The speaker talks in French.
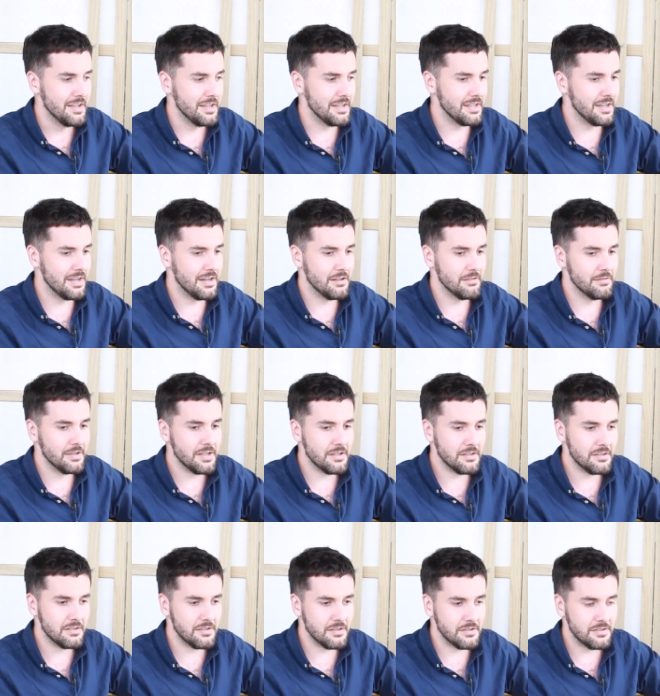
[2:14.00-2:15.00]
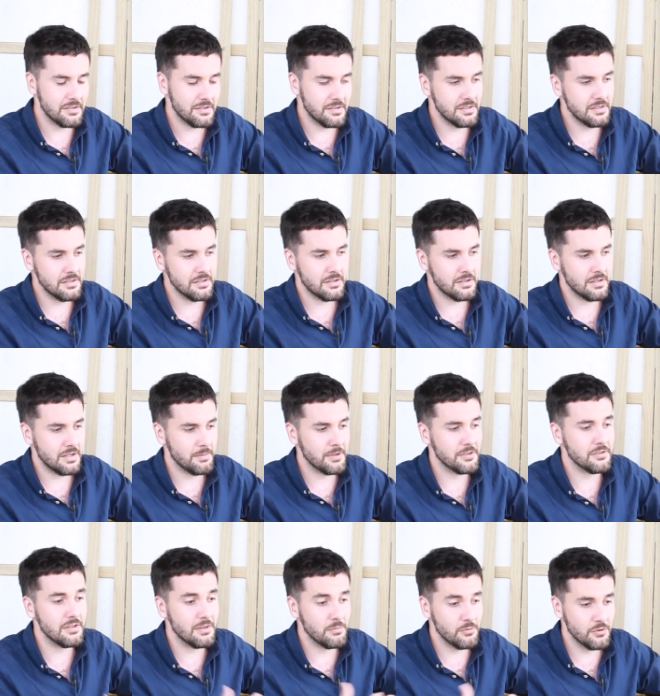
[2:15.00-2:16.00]
Et à l'inverse, si euh, la
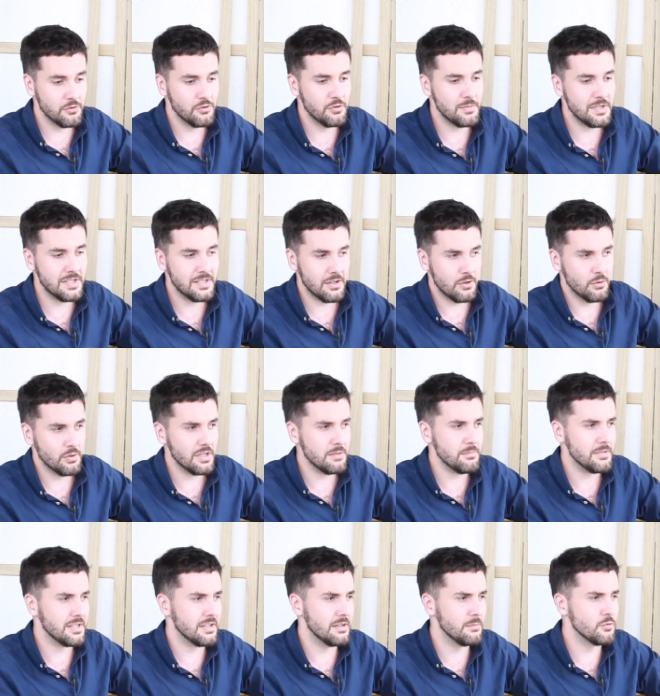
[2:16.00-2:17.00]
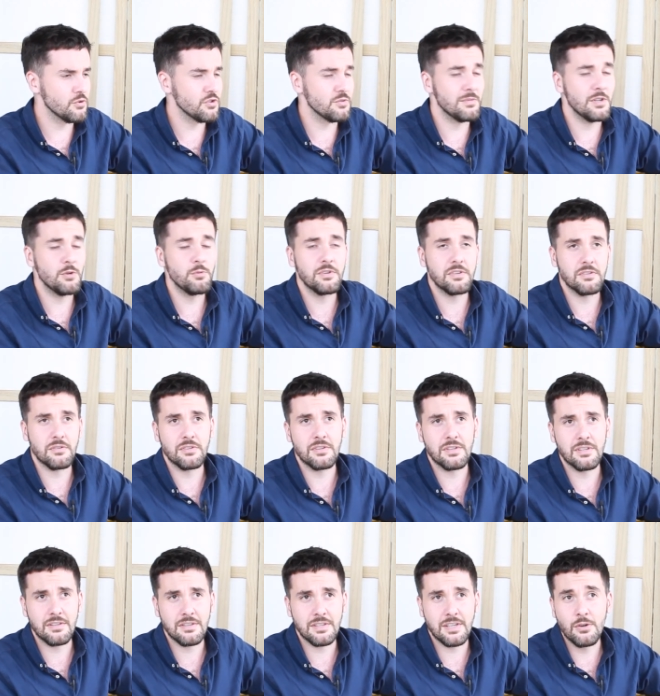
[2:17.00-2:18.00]
personne a besoin de 2000 calories, mais qu'elle mange 1800
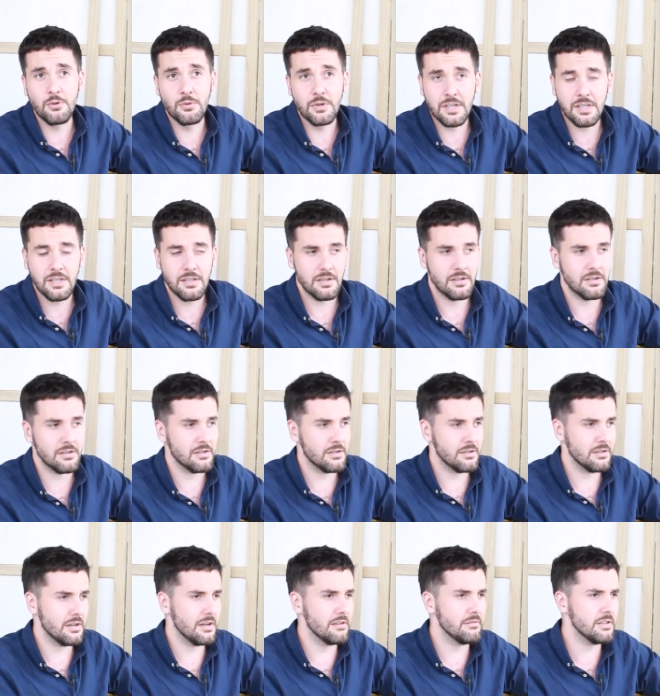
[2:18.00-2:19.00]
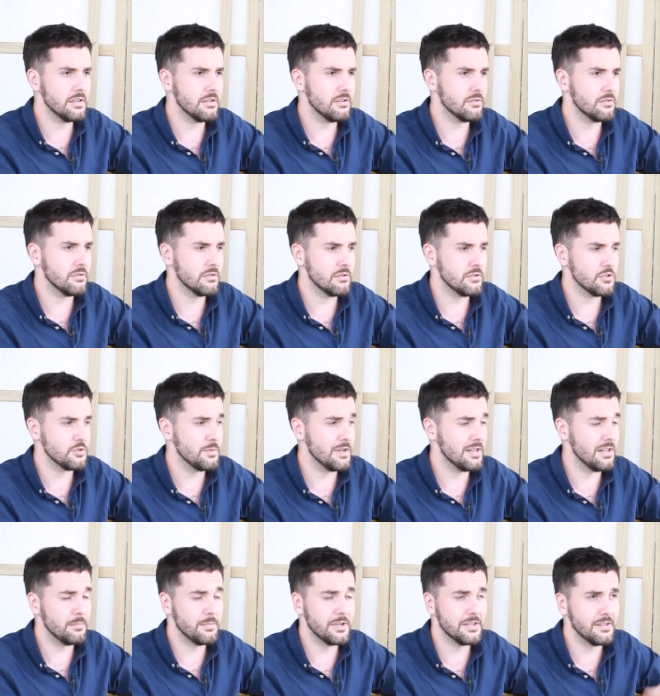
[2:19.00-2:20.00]
calories avec, je sais
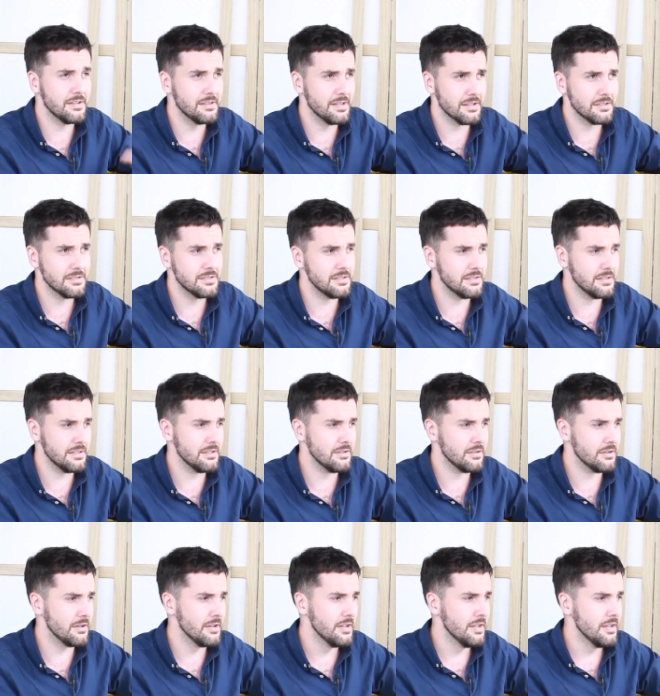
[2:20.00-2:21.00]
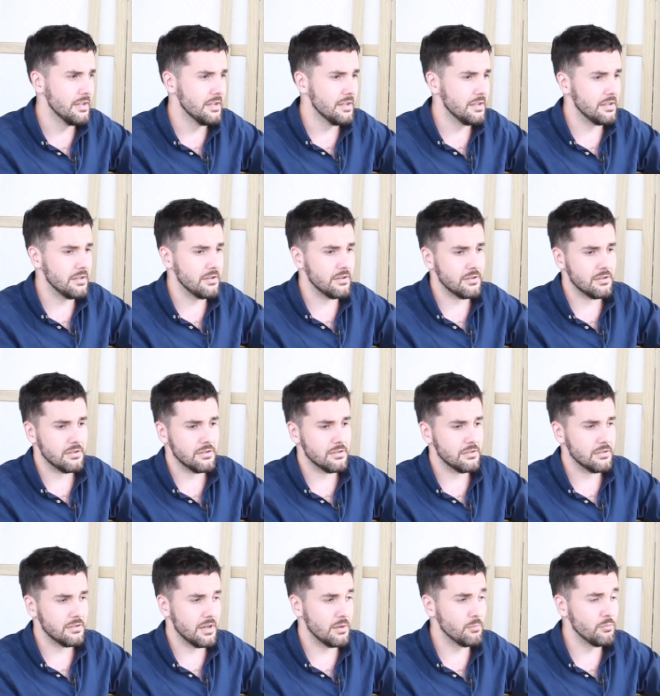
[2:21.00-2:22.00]
pas, de la pâte à tartiner,
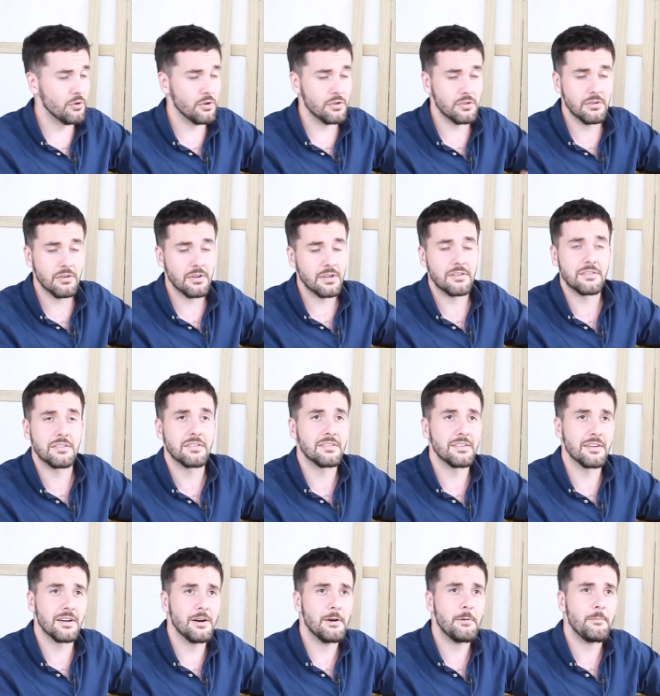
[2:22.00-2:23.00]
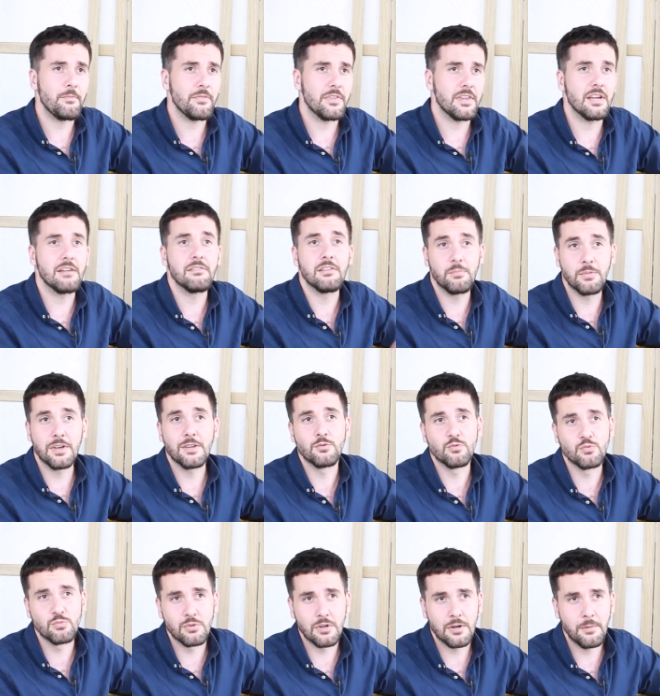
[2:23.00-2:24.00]
un burger, etc., elle va perdre
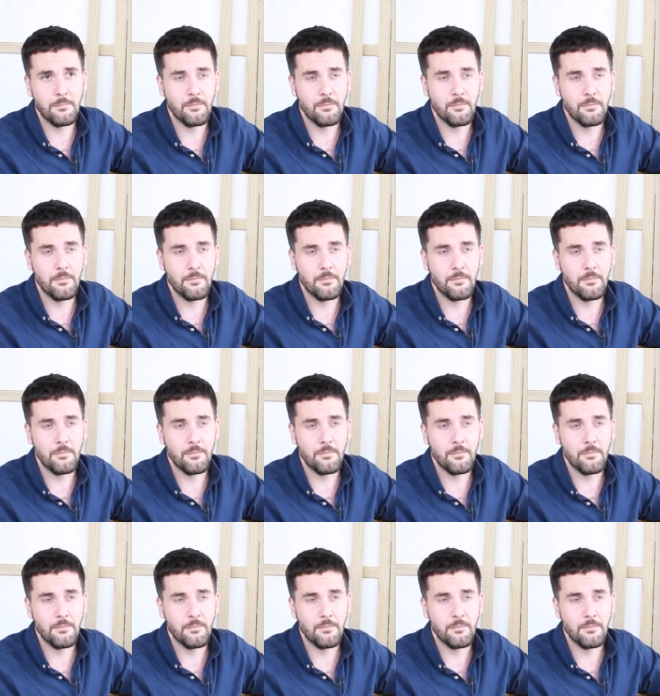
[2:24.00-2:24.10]
du poids.